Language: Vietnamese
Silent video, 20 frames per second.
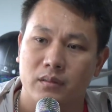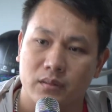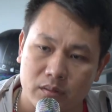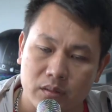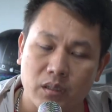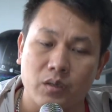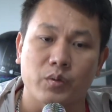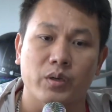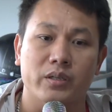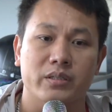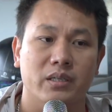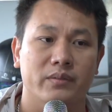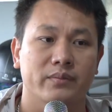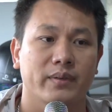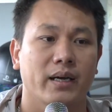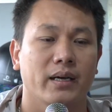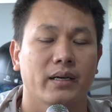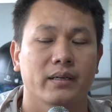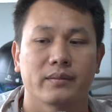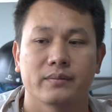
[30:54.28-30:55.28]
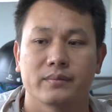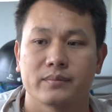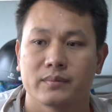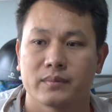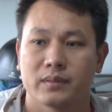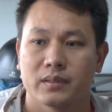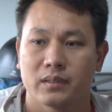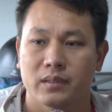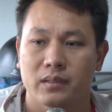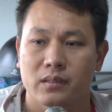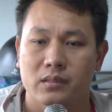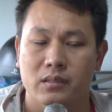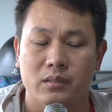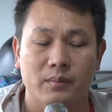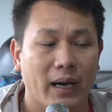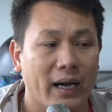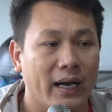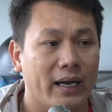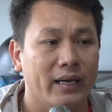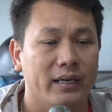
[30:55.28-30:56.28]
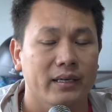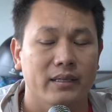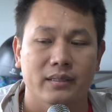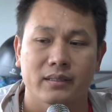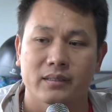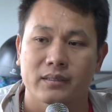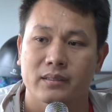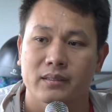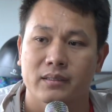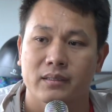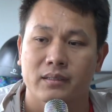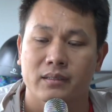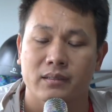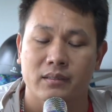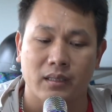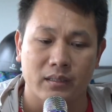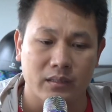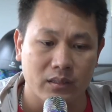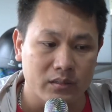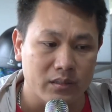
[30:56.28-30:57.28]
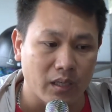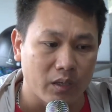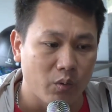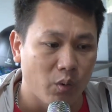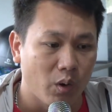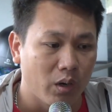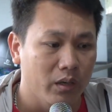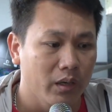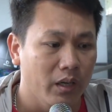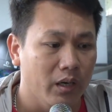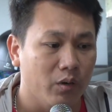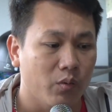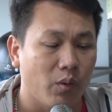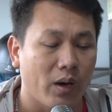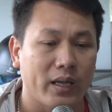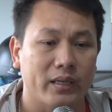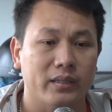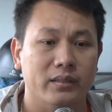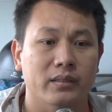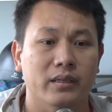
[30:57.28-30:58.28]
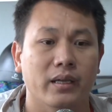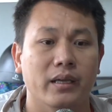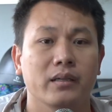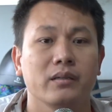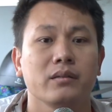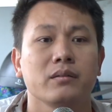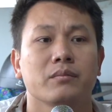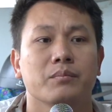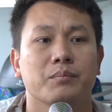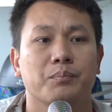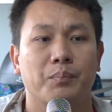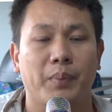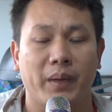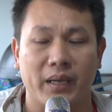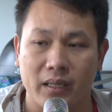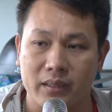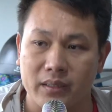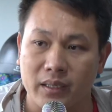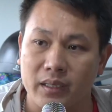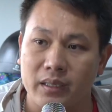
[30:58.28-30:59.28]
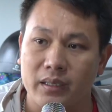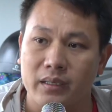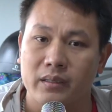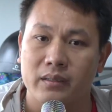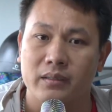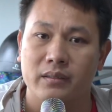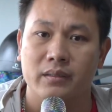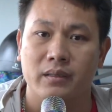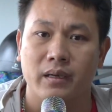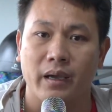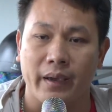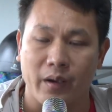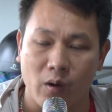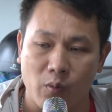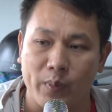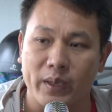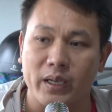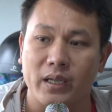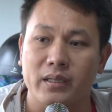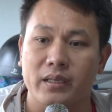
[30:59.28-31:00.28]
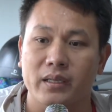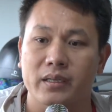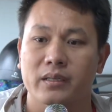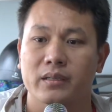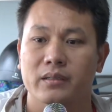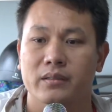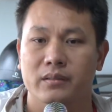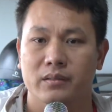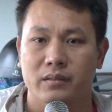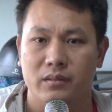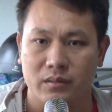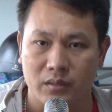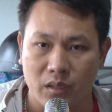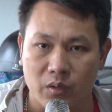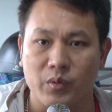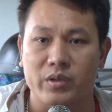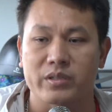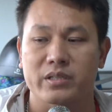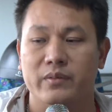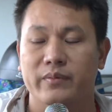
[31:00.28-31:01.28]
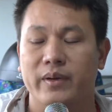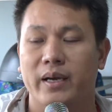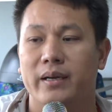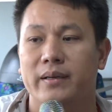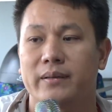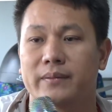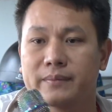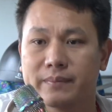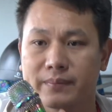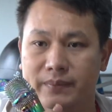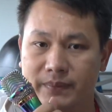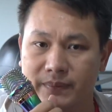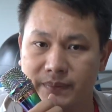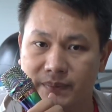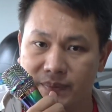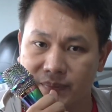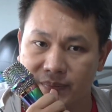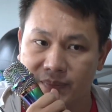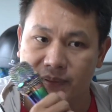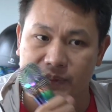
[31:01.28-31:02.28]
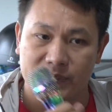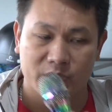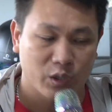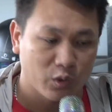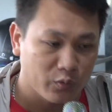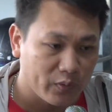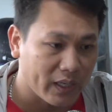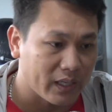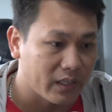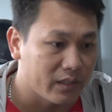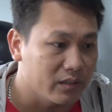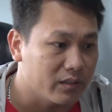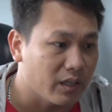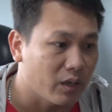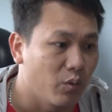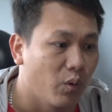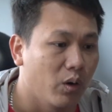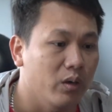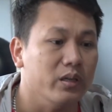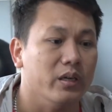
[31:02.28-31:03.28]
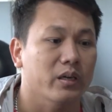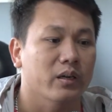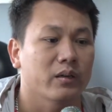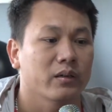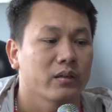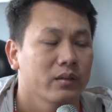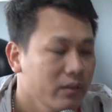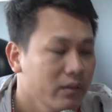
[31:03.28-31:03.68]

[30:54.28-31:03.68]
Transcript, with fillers: được quyền xem va thứ ba là những tình huống liên quan đến penalty hay không penalty được quyền xem vào. chứ không phải là những tình huống gì cả